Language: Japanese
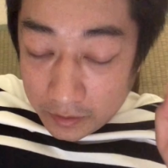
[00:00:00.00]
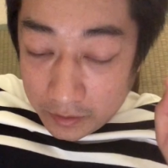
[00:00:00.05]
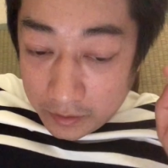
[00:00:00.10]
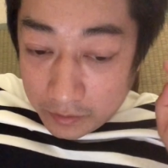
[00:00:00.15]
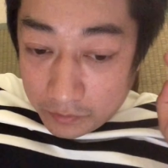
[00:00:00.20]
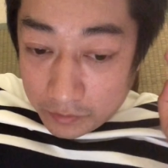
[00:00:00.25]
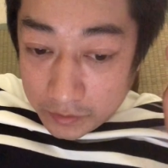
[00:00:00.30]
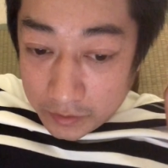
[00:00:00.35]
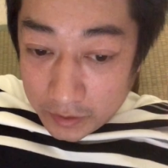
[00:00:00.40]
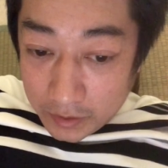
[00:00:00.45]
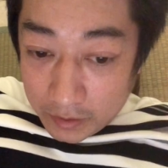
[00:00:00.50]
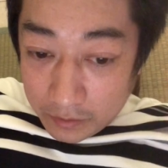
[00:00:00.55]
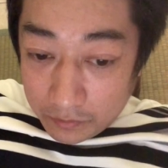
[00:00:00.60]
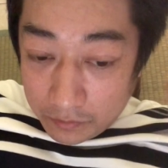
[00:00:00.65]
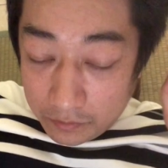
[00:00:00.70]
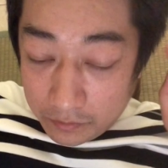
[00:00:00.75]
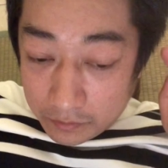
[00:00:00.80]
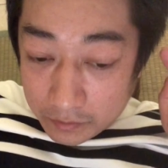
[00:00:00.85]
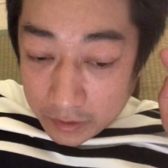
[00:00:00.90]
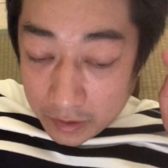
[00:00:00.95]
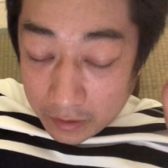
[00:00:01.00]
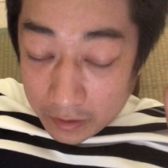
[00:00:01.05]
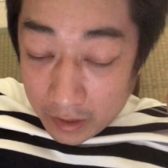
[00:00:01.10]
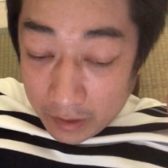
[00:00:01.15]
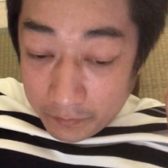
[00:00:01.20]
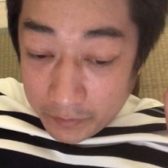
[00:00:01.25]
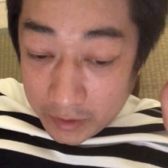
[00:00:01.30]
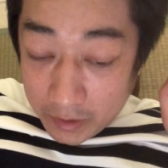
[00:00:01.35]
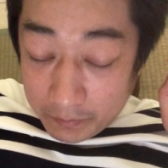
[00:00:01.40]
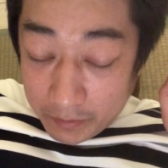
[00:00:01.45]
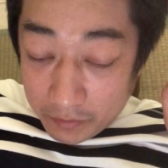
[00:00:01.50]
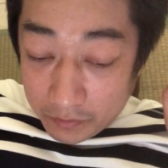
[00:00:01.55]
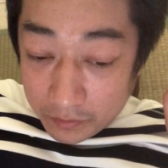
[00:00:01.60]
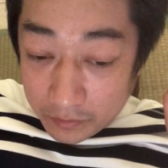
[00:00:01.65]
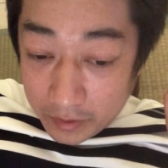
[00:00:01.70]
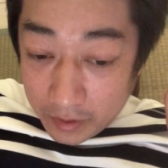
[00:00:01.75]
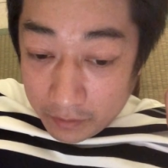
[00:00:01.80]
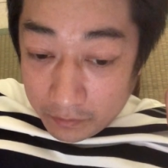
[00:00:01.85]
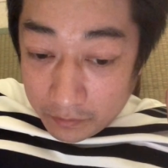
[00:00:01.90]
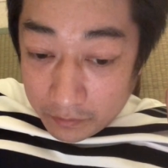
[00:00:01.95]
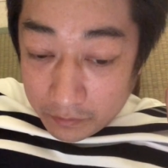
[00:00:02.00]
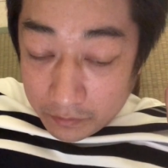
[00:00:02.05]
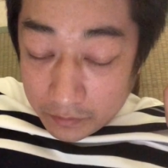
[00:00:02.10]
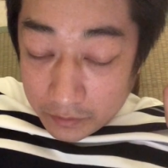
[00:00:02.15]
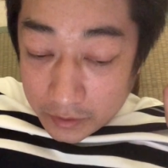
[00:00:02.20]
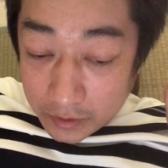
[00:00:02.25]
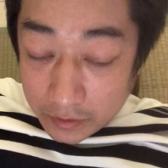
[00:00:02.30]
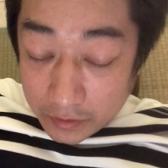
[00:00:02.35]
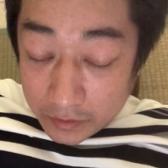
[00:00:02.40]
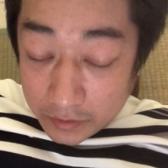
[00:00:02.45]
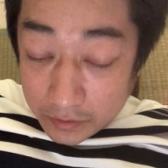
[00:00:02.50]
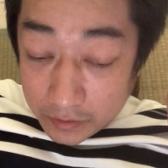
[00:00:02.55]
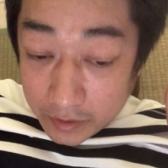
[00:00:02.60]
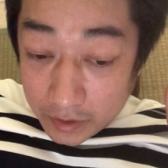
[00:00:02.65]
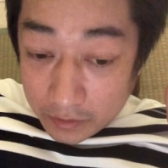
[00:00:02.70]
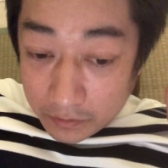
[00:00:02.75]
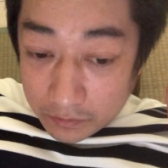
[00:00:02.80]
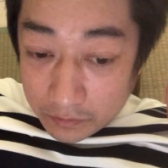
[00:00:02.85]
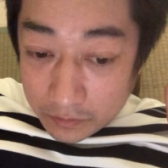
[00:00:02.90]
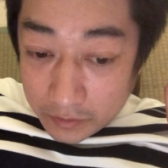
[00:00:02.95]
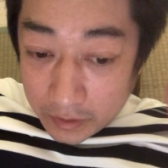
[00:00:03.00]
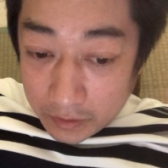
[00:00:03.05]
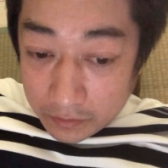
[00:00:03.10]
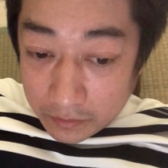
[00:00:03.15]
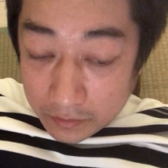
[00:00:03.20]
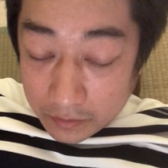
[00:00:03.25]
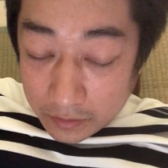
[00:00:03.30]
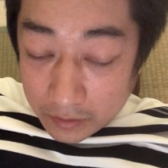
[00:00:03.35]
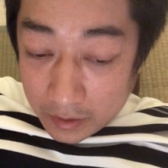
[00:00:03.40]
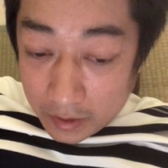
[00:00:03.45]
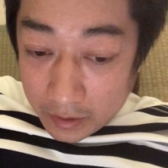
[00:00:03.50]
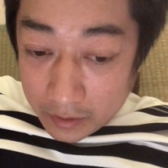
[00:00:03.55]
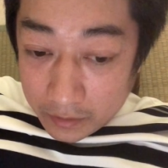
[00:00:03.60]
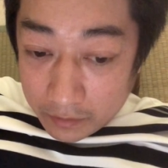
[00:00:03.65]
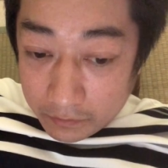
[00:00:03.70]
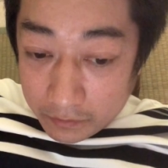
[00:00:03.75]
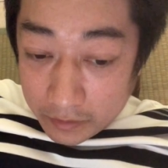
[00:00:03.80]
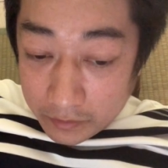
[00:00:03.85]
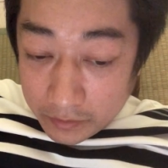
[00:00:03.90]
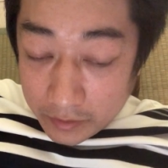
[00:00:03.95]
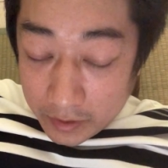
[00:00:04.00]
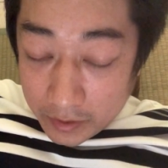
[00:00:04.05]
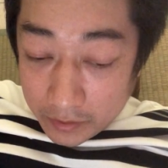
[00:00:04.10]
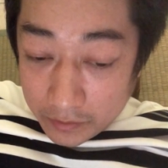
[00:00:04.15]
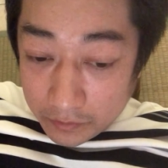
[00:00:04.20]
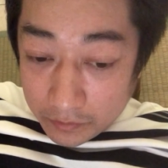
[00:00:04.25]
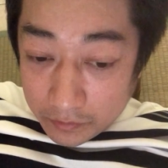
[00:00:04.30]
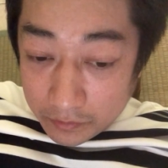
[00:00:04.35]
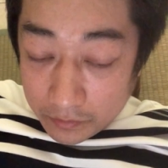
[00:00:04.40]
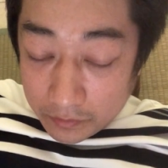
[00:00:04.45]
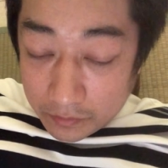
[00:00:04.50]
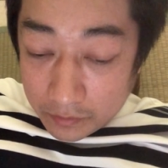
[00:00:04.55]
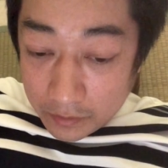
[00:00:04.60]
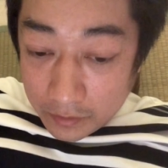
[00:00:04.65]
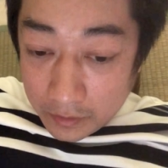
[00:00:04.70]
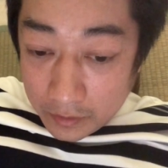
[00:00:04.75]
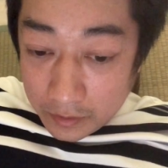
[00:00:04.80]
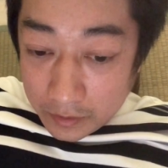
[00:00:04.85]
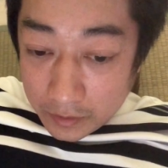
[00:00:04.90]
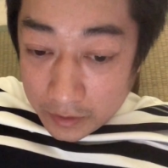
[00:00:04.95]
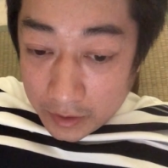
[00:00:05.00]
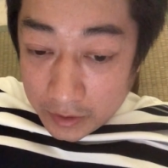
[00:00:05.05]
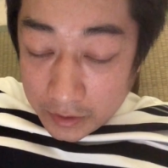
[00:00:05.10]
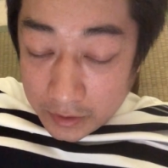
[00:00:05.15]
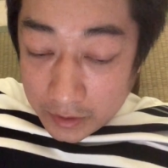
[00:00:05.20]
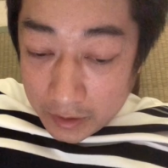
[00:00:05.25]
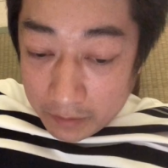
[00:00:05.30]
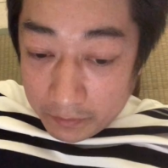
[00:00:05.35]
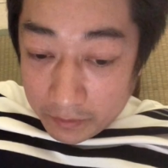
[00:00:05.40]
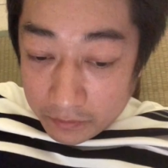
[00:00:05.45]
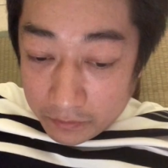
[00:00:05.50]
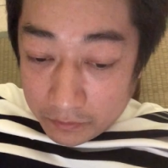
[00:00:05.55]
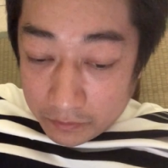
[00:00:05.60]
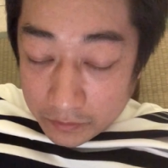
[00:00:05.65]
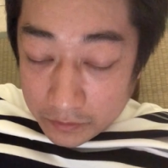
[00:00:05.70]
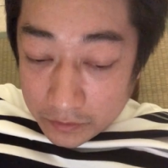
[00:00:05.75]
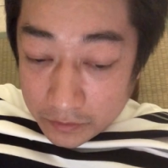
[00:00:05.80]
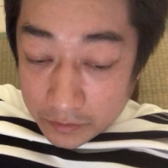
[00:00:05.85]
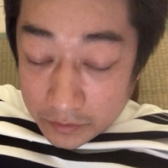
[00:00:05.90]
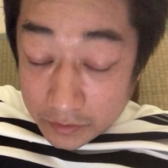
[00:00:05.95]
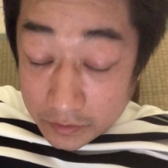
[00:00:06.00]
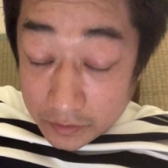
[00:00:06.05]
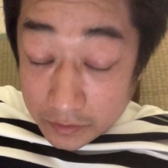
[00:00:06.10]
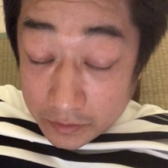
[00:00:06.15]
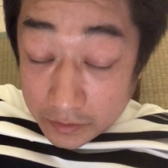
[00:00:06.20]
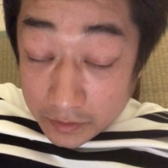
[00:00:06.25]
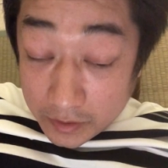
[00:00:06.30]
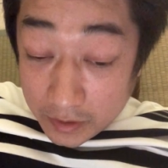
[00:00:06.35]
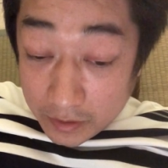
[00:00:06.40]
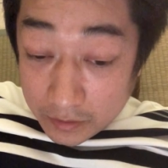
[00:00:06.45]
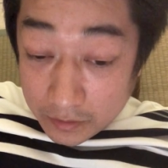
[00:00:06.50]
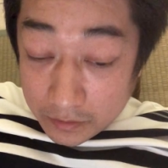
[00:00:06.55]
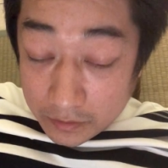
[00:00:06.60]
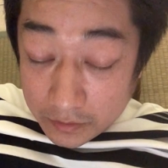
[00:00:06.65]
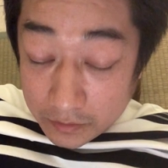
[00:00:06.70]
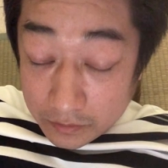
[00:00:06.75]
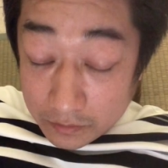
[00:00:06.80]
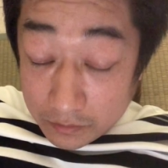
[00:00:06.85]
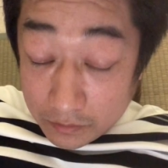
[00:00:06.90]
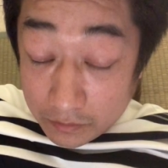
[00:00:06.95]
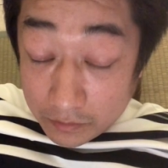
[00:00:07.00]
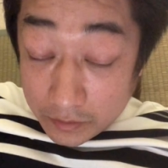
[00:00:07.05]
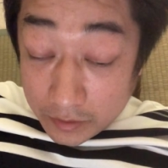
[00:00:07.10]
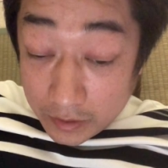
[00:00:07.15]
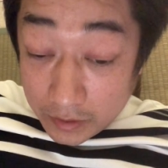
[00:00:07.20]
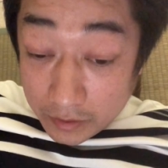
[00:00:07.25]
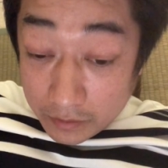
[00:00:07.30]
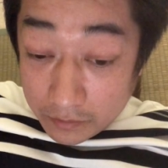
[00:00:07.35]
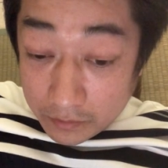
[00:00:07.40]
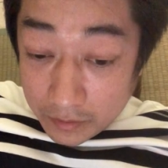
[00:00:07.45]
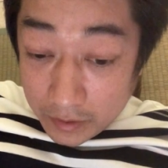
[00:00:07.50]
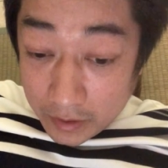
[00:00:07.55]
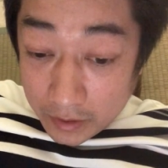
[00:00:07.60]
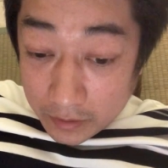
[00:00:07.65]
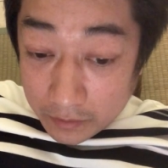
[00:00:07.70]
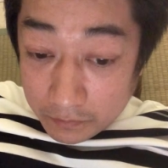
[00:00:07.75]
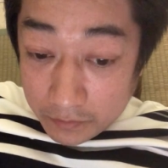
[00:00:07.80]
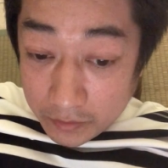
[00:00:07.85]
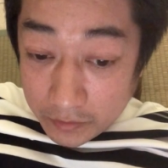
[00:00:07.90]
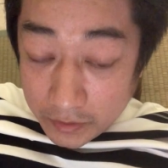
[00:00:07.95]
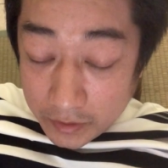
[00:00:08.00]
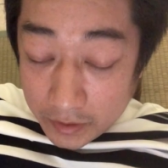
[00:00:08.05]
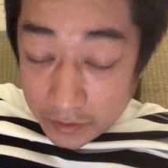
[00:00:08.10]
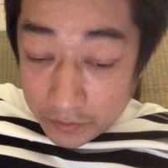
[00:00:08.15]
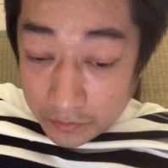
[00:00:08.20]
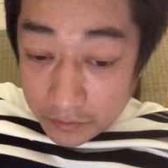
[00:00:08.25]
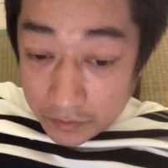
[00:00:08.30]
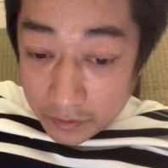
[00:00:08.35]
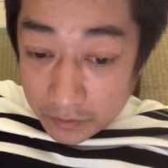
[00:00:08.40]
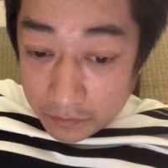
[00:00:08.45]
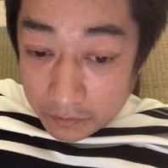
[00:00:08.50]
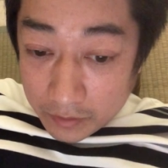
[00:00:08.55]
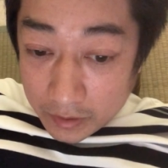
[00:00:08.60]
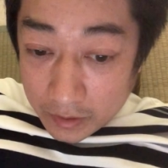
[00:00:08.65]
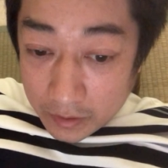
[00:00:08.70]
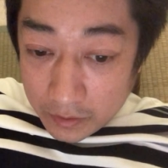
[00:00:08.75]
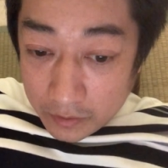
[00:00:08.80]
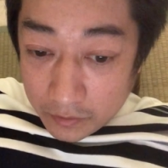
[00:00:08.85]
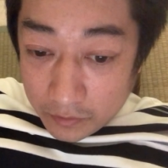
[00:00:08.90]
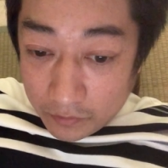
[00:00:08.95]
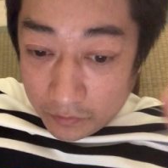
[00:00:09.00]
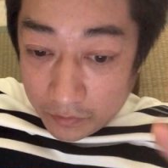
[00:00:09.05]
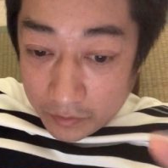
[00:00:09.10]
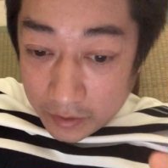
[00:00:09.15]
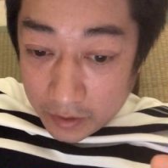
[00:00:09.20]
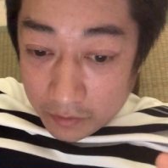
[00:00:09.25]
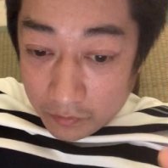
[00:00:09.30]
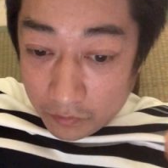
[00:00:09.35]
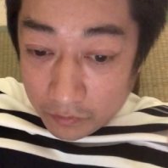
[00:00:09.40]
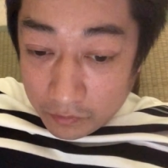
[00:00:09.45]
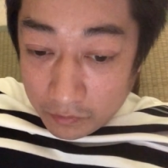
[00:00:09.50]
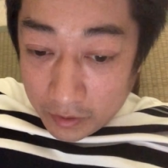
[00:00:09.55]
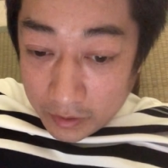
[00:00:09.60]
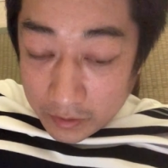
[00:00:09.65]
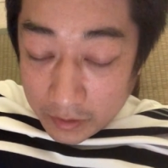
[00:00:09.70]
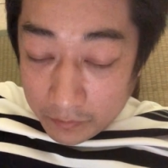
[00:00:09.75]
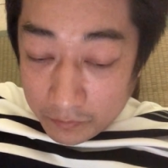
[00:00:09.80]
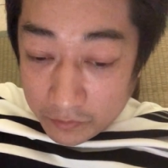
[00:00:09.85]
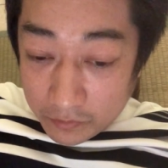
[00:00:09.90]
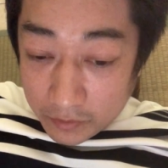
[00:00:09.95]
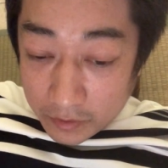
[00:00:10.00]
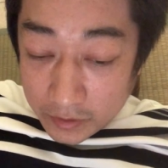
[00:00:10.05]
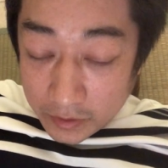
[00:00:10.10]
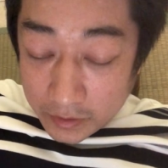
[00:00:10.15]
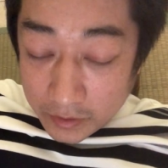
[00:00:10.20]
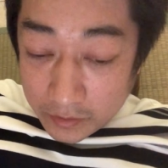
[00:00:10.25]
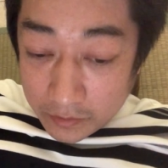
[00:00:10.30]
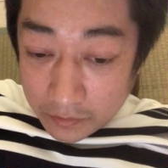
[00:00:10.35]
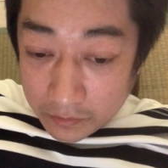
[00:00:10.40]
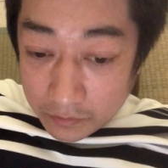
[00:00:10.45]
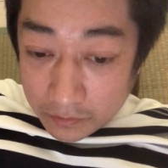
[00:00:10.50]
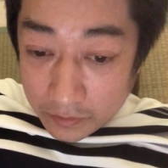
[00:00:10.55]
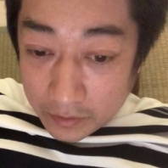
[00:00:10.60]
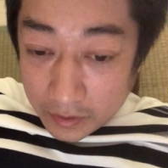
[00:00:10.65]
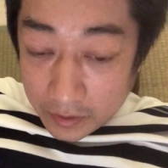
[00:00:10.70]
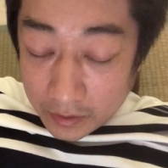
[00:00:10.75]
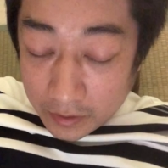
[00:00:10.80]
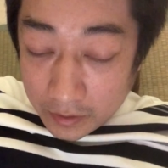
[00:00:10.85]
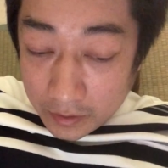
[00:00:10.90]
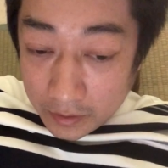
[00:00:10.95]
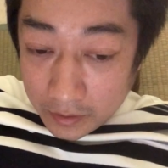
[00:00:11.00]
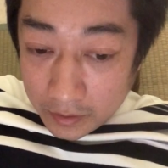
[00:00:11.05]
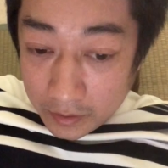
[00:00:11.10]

でこちらの方紙タバコで吸い続けると出る体の悪い影響と電子タバコをずっと続けると出てくる悪い影響っていうのがこれが異なったものが出てくるので